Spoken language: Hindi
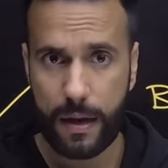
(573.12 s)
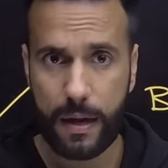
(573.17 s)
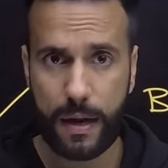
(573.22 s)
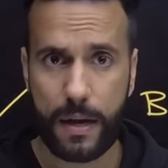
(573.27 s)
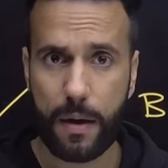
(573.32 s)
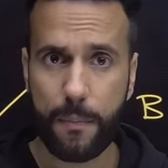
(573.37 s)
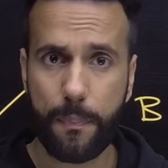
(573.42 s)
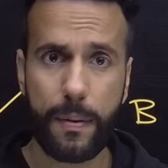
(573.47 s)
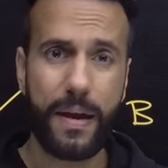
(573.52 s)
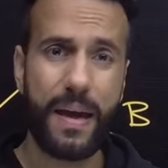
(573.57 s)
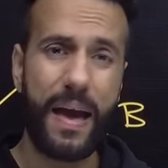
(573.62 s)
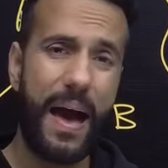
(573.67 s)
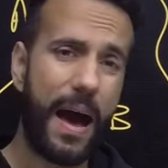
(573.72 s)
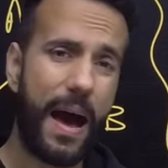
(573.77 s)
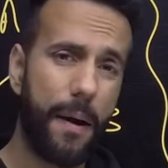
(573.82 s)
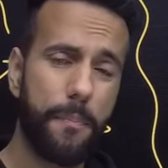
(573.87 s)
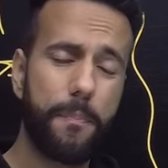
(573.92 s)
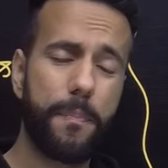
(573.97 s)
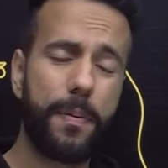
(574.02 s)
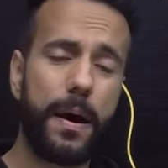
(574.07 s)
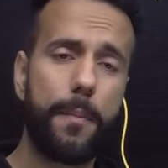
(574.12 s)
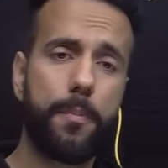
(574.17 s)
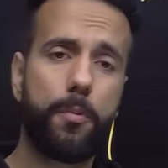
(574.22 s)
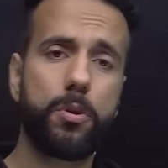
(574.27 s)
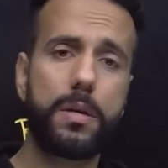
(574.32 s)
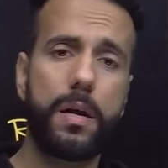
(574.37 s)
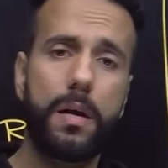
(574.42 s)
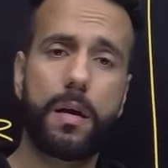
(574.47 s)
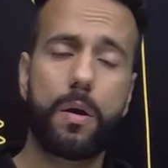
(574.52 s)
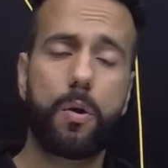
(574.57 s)
यहाँ पे है ऐप आप पे
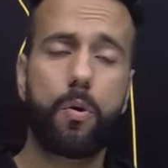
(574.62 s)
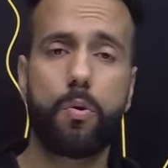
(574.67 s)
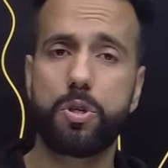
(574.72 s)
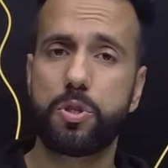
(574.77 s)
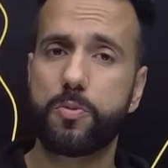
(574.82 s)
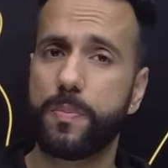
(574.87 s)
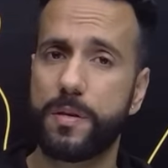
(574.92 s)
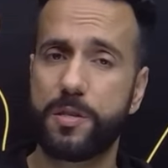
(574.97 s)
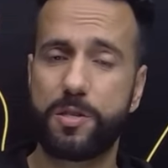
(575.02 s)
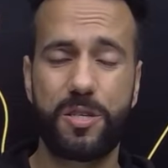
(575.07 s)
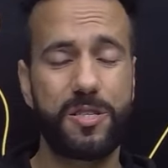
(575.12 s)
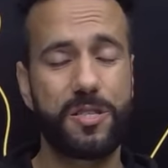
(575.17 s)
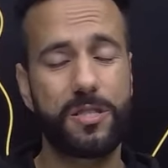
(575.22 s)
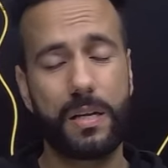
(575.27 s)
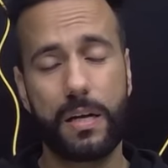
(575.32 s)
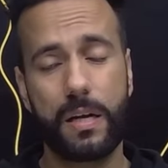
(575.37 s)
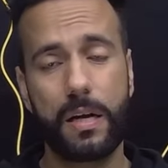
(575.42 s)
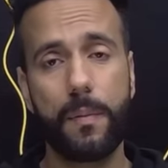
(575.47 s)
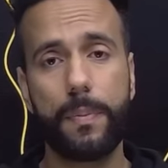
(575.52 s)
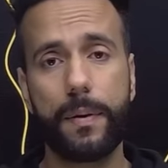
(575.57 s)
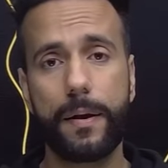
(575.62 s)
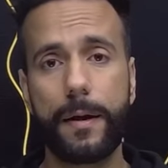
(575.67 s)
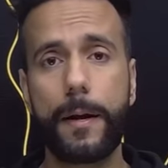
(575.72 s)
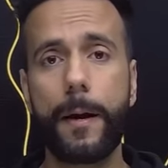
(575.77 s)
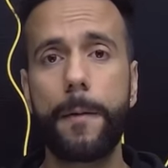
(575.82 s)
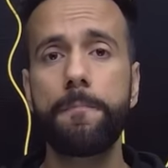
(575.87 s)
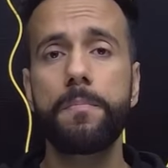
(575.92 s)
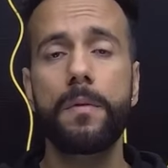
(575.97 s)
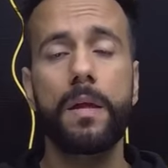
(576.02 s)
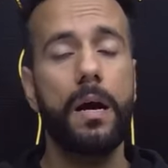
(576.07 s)
आपको जाके कोर्स परचेस करना
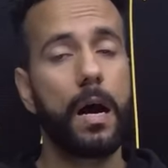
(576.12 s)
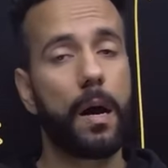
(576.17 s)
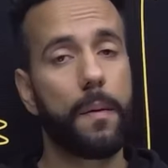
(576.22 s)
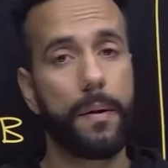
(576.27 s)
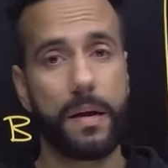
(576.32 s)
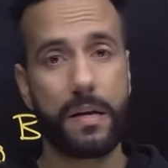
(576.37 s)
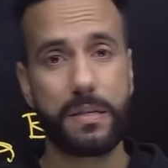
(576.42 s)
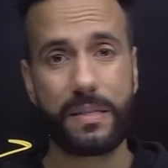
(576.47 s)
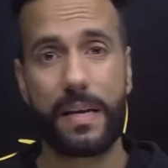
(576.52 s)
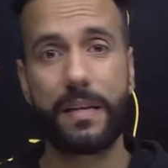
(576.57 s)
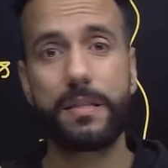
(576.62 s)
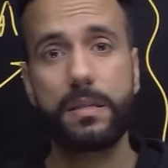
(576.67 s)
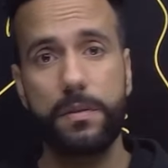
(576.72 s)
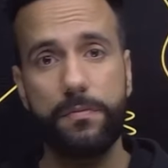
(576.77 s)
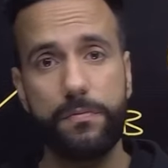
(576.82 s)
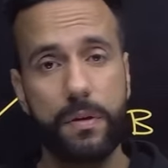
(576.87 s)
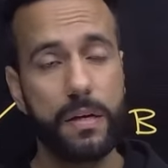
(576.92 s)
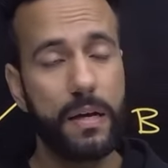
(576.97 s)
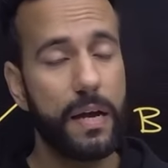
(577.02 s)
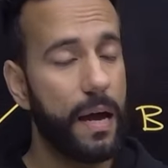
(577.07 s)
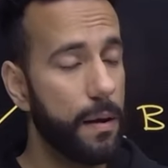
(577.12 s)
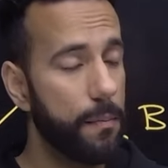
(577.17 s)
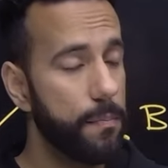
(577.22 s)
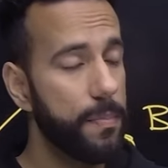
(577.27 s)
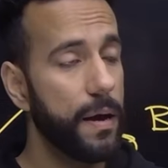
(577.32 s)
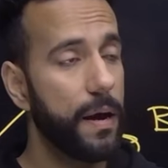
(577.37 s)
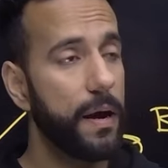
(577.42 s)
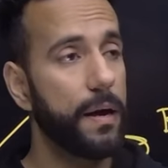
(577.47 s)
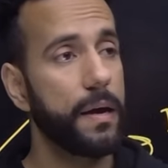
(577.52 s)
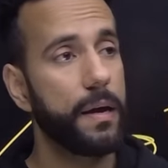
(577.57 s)
पड़ेगा हमारा साइंस एंड फन का ऐप
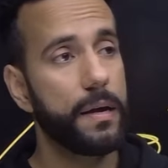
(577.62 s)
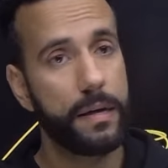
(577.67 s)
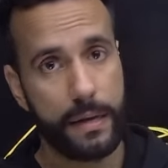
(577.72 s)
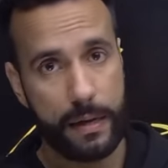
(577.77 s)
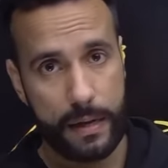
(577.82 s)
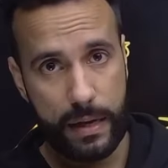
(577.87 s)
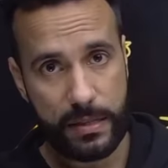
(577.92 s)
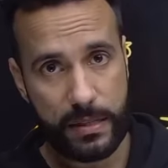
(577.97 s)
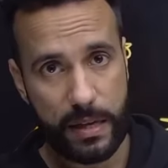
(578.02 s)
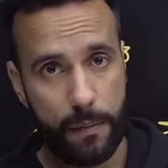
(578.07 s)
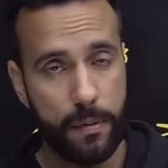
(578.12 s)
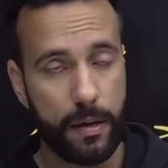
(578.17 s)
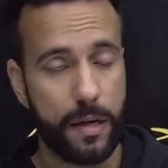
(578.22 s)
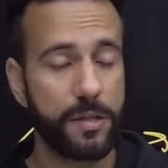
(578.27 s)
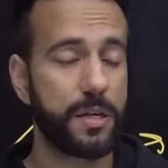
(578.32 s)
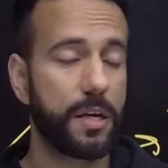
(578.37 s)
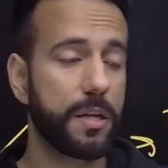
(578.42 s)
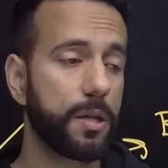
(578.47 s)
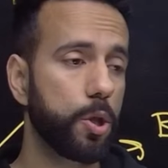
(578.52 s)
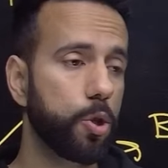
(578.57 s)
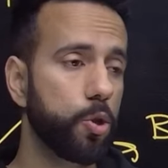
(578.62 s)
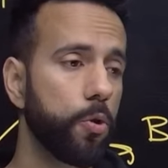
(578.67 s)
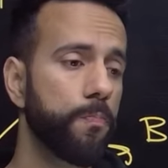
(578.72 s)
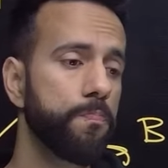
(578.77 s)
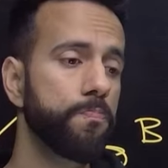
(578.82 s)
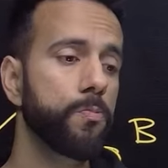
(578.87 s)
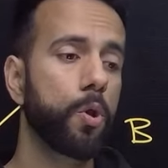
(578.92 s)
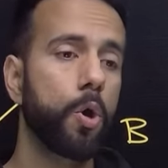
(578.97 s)
भी आ गया इन केस आप नहीं जानते तो